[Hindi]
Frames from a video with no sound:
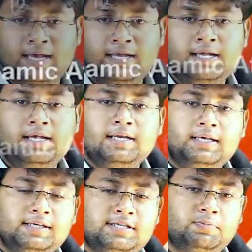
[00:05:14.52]
गया है
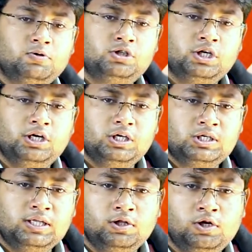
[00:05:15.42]
यह सब कुछ
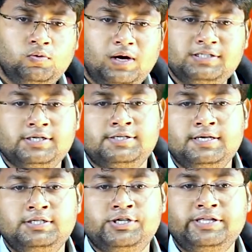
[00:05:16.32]
इसी दिन हुआ
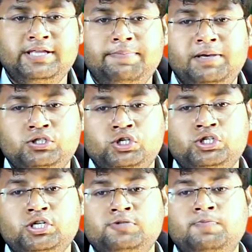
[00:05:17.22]
जिस दिन जद्दा में
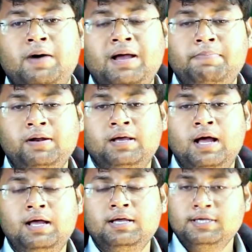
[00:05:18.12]
जस्टिस बाइबर
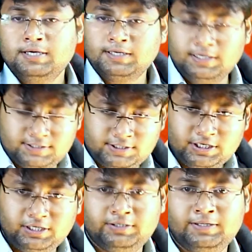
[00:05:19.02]
का
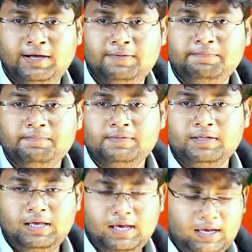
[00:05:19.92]
कॉन्सर्ट था
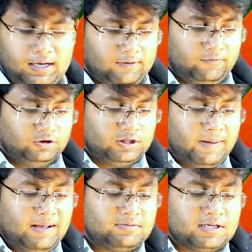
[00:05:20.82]
ये वो
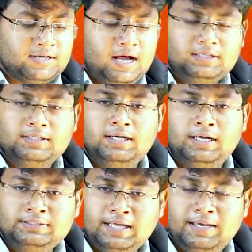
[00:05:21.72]
तमाम
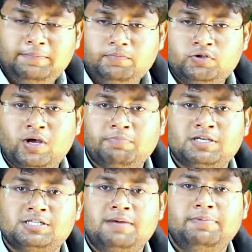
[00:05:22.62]
तसादात हैं जो
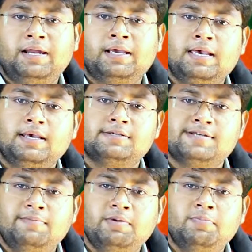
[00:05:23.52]
आपके सामने रखे हैं कि
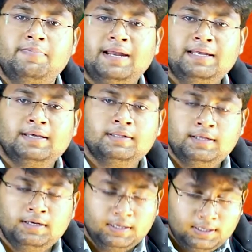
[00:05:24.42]
इस्लामी ममालिक के
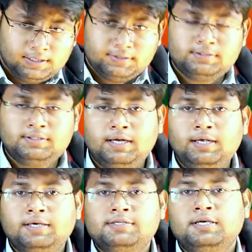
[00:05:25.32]
अंदर किस
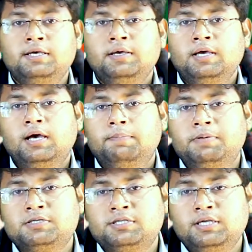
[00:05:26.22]
तरीके से
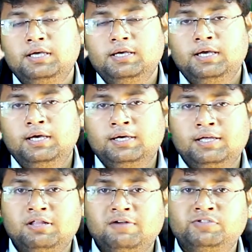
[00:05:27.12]
पस्ती
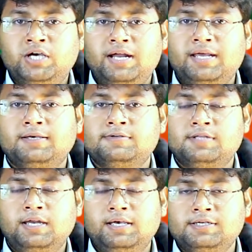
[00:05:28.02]
की तरफ जा रहे हैं
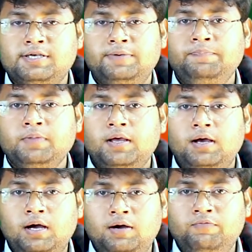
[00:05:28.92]
किस तरीके से
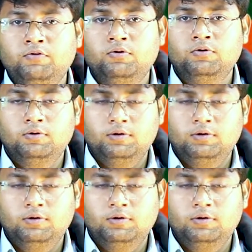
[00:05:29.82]
वो